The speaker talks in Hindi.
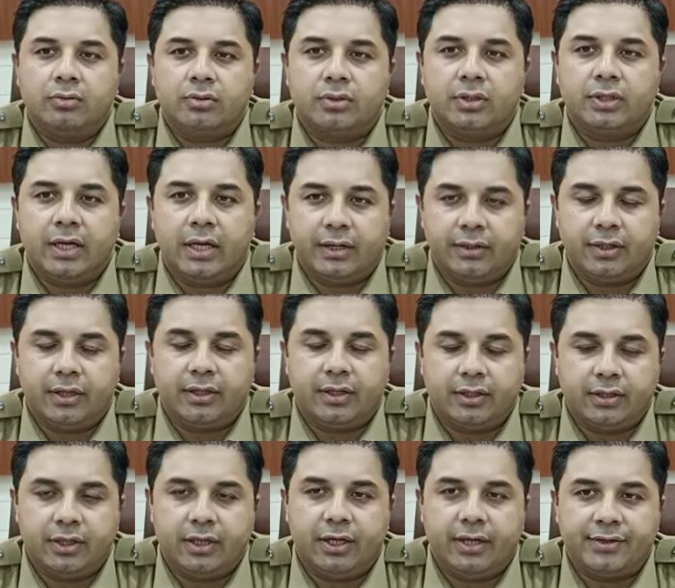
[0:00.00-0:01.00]
उस धारदार
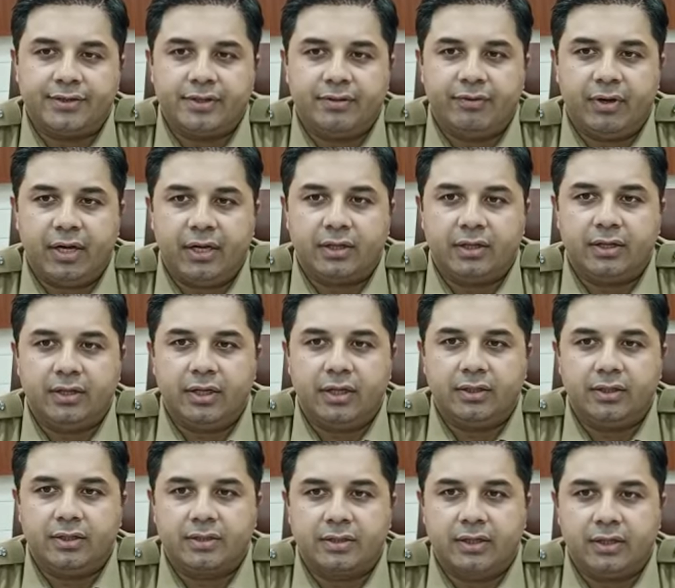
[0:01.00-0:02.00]
हथियार से वार
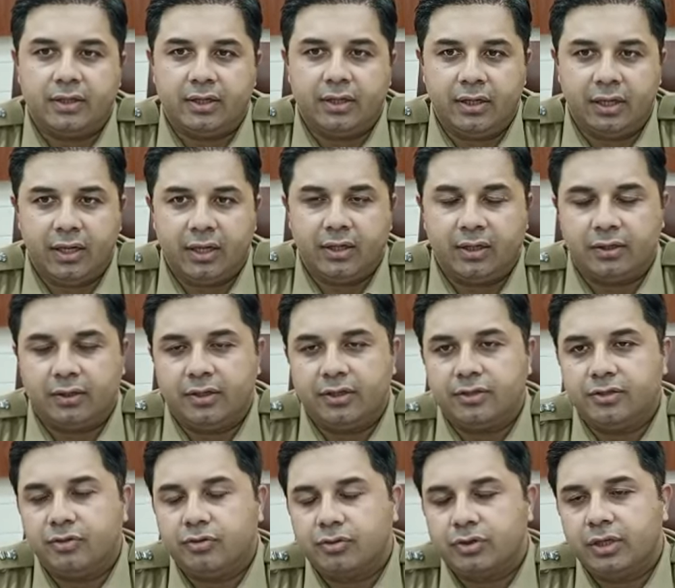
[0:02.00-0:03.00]
किया जिससे कि गला
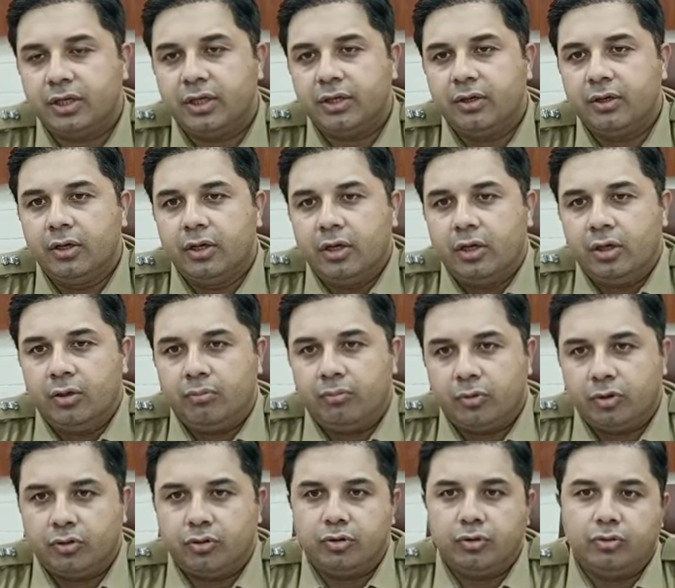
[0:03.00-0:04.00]
कटने से उसकी
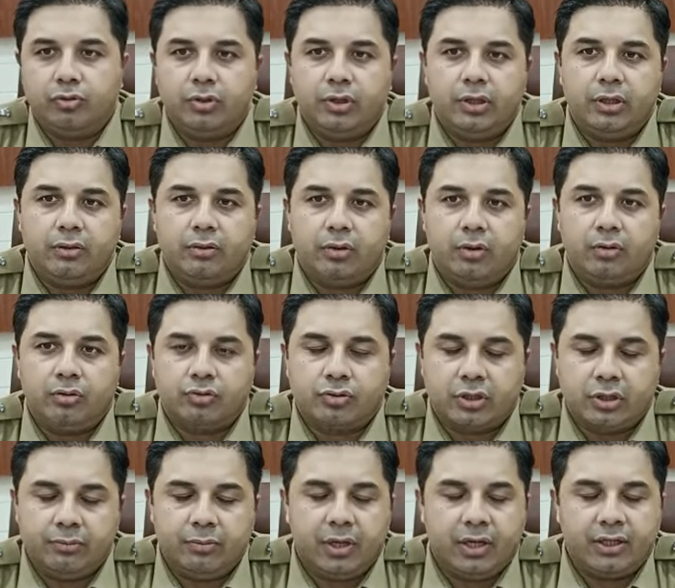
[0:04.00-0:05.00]
मृत्यु हुई और
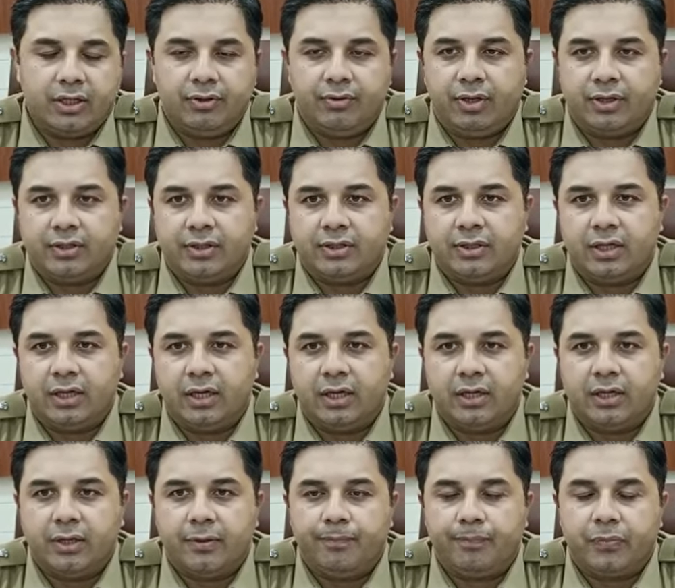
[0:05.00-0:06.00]
उसके बाद ये वहाँ से चला
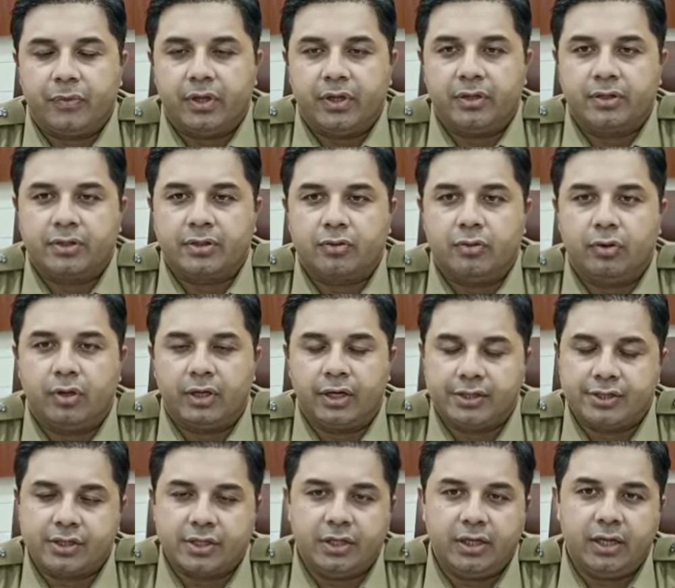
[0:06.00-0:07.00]
गया इसको
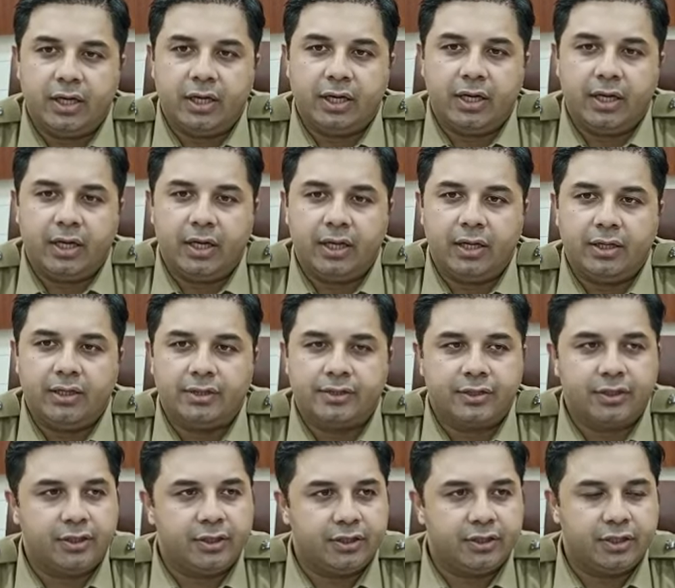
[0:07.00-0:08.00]
अरेस्ट किया गया है
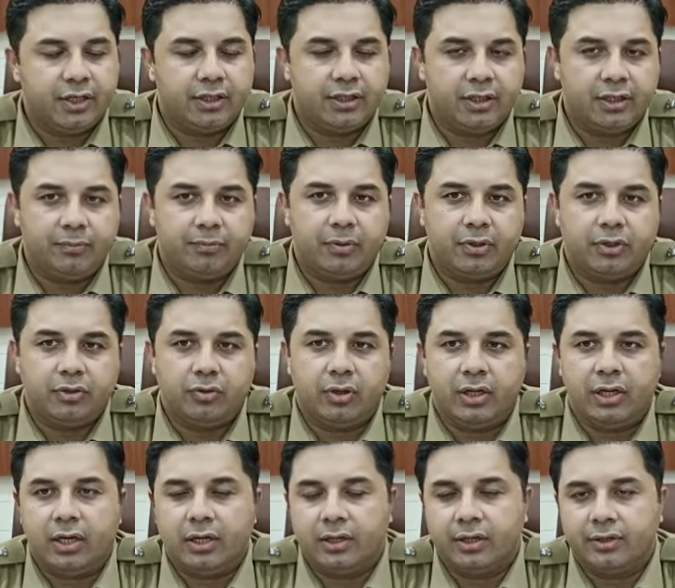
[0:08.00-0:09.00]
इसकी निशादेही पर जो
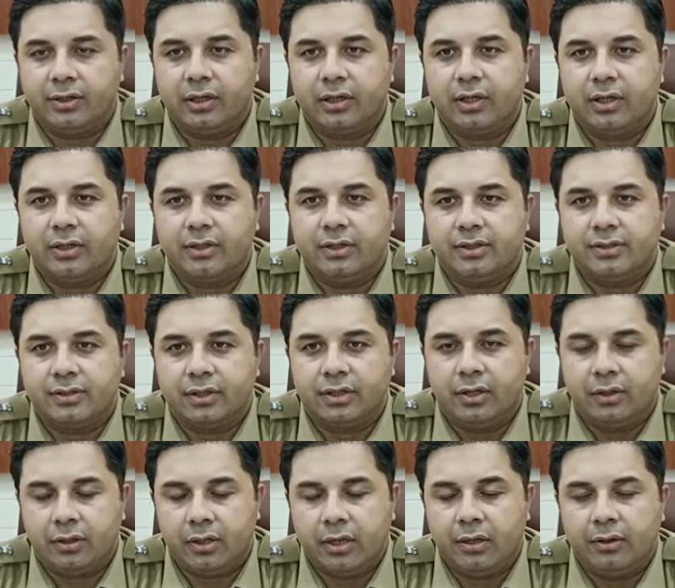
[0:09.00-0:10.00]
आला कत्ल है जिससे
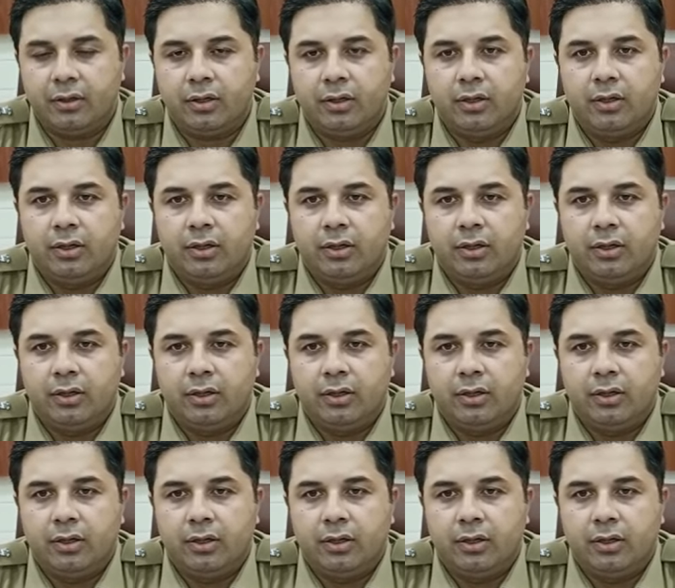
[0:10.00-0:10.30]
घटना